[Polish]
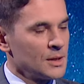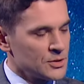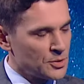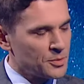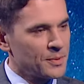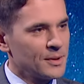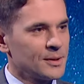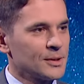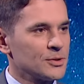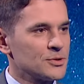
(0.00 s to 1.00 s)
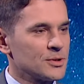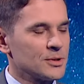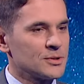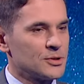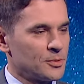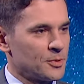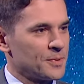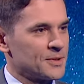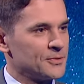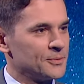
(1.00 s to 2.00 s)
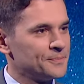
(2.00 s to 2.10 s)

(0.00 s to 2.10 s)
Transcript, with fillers: Dzień dobry panie redaktorze, dzień dobry Państwu.